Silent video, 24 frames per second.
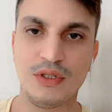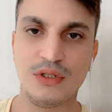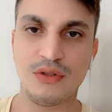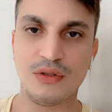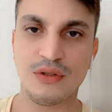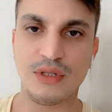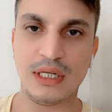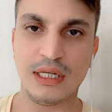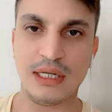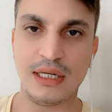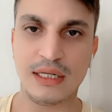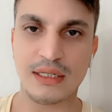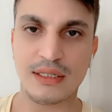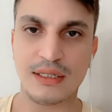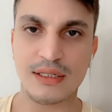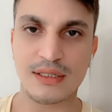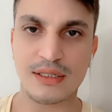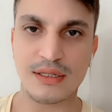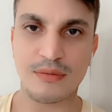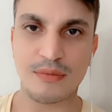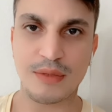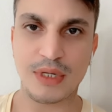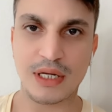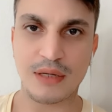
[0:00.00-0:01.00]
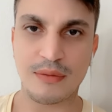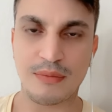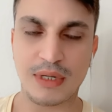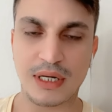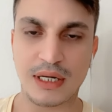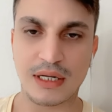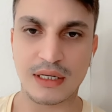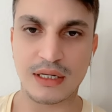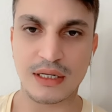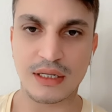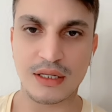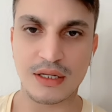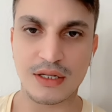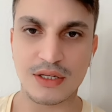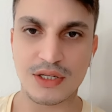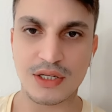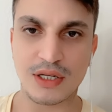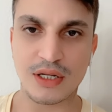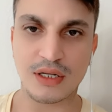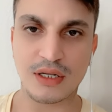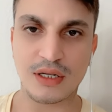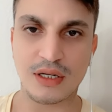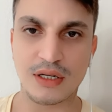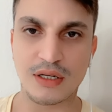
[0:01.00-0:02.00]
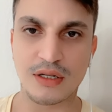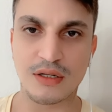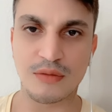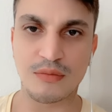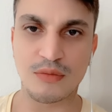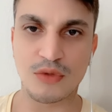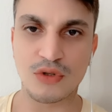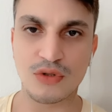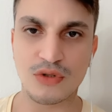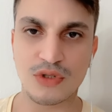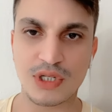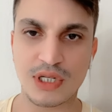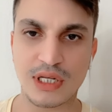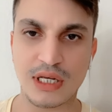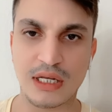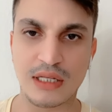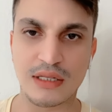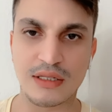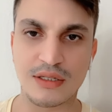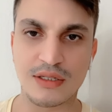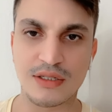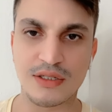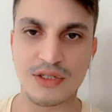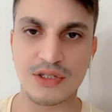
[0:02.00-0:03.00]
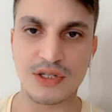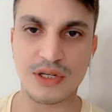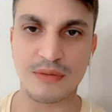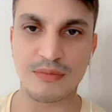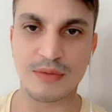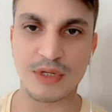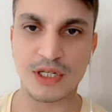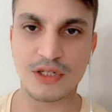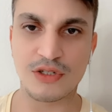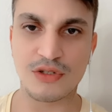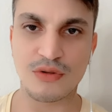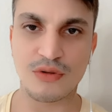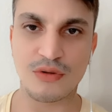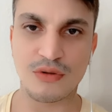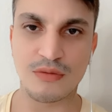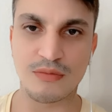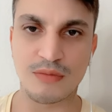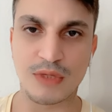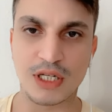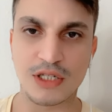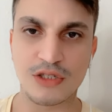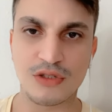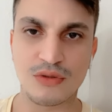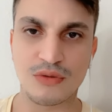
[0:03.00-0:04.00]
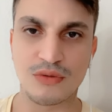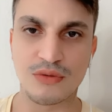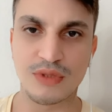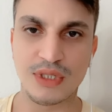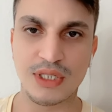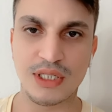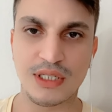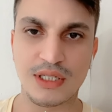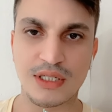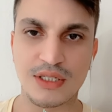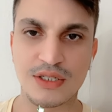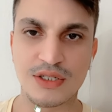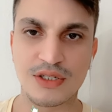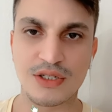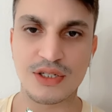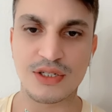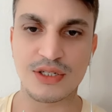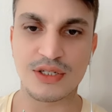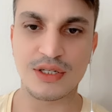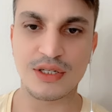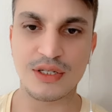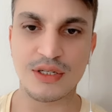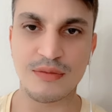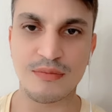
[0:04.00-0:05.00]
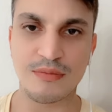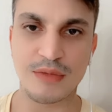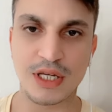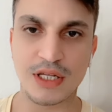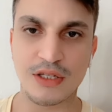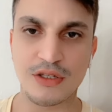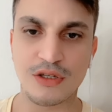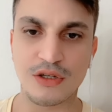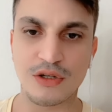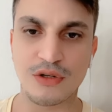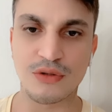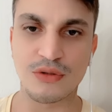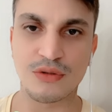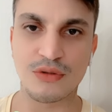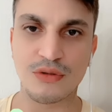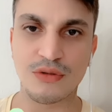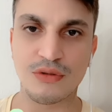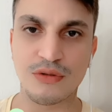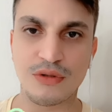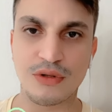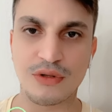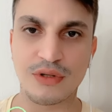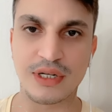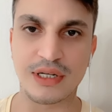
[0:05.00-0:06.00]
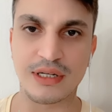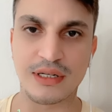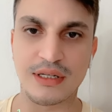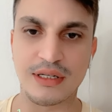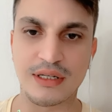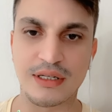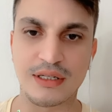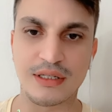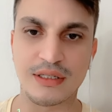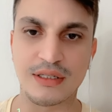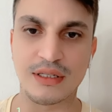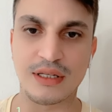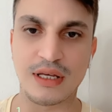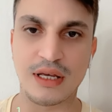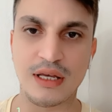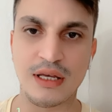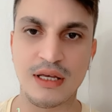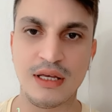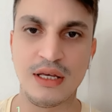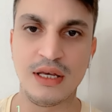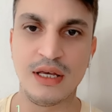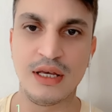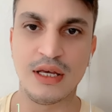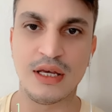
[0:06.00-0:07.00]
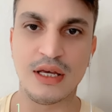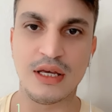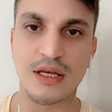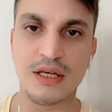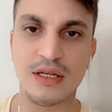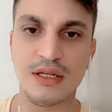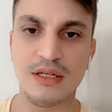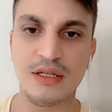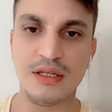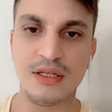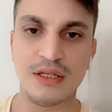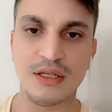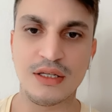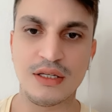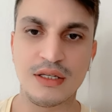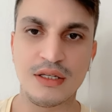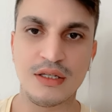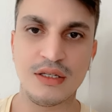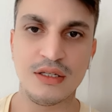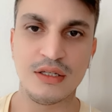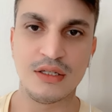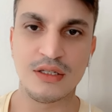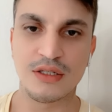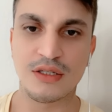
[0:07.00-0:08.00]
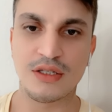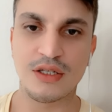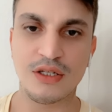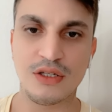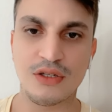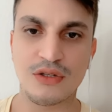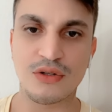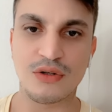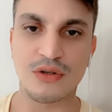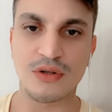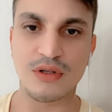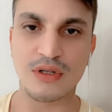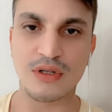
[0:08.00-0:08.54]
Tekrardan herkese merhaba arkadaşlar. Kanalıma hoş geldiniz. Cemresi Olmaz 12.si medya ödül törenlerinde en iyi TikTok